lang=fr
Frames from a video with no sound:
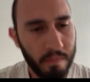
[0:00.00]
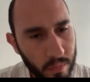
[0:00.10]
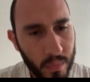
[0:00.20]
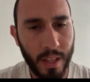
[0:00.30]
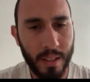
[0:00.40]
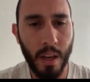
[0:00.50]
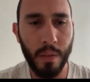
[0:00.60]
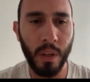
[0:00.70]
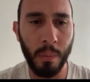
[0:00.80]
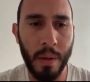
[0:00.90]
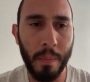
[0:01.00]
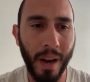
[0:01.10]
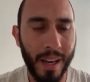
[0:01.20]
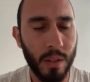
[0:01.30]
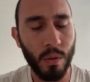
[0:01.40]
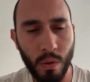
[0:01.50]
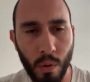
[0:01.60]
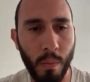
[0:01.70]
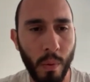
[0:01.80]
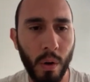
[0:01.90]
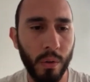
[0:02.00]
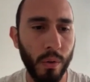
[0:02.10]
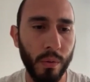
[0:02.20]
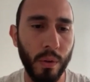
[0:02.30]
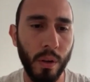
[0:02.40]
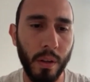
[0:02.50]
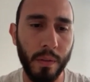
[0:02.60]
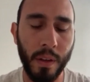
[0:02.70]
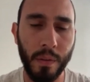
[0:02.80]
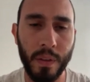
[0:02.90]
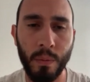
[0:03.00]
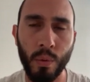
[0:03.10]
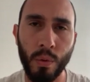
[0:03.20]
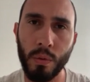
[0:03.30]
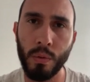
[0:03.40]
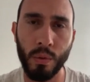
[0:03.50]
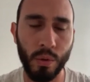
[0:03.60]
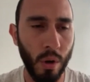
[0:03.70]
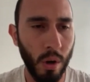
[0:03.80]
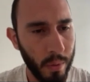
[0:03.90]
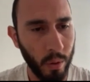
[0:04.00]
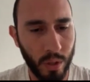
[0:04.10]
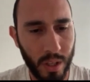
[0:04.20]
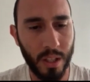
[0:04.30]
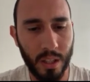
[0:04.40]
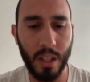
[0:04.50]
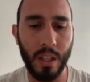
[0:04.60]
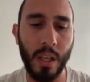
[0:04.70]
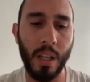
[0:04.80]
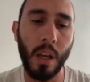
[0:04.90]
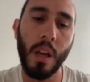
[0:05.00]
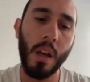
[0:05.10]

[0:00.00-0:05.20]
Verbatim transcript: d'assez affirmé, presque au bord d'un film de, de genre, mais en tout cas, c'était